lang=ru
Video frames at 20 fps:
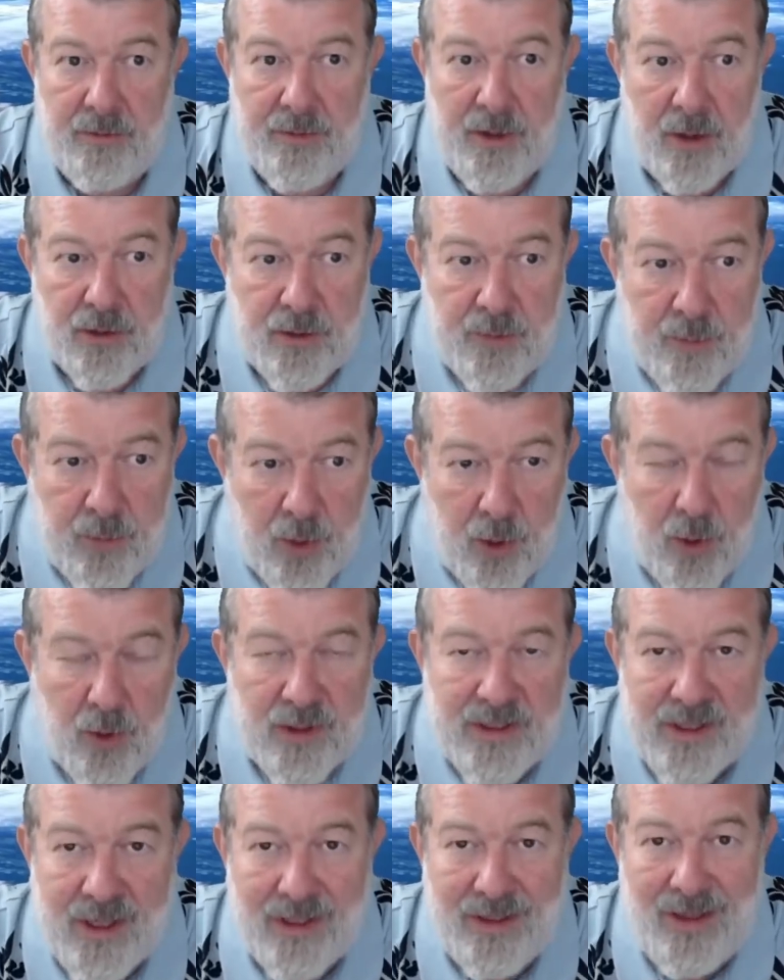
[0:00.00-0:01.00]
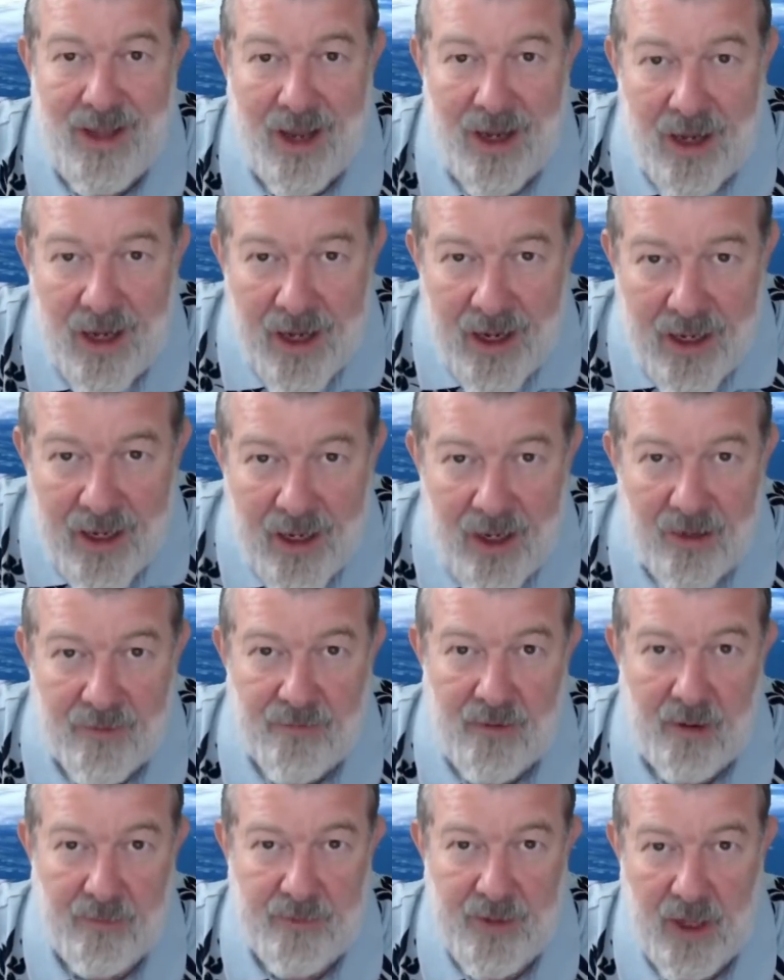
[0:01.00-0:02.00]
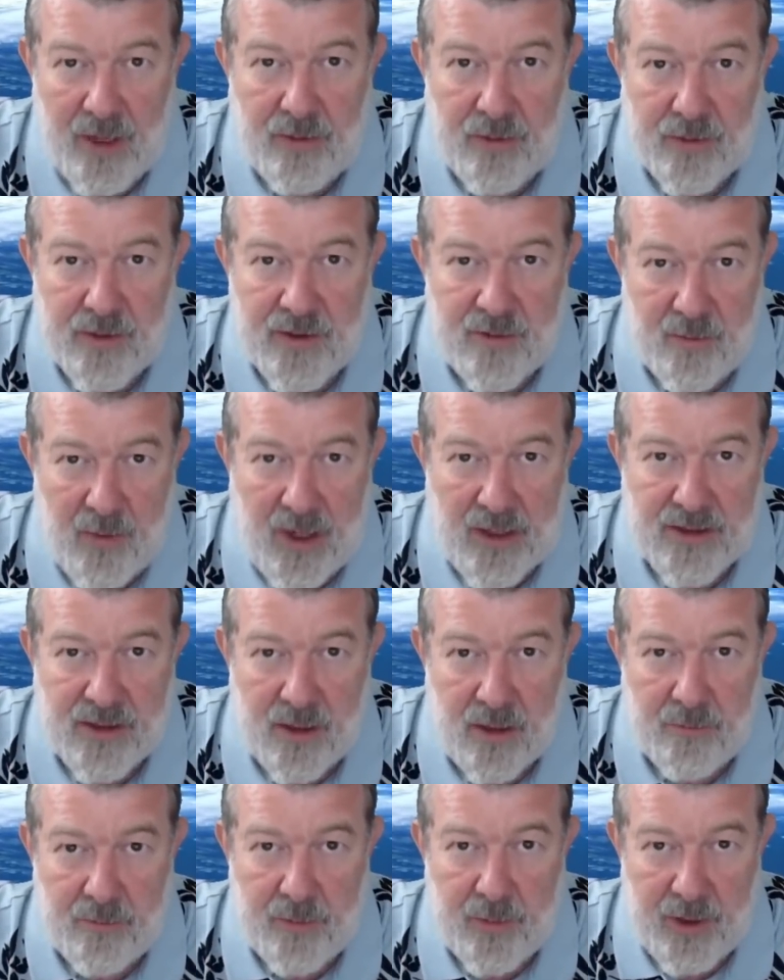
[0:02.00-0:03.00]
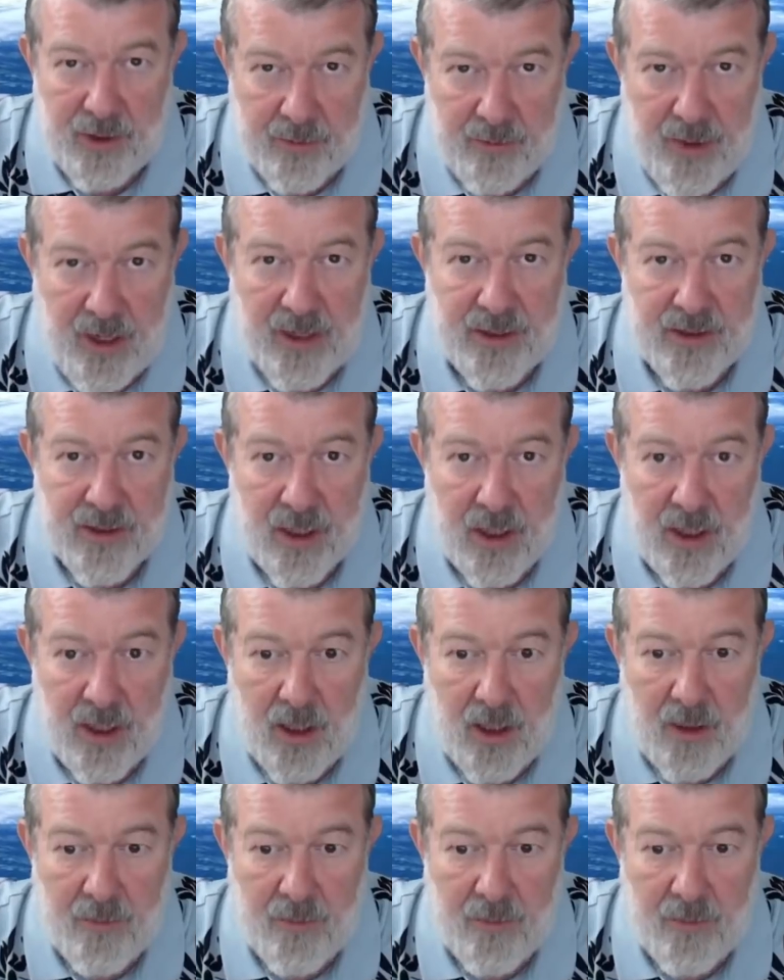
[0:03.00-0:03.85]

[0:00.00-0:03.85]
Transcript: Потому что просто так хрен вам дадут с маслом, понимаете?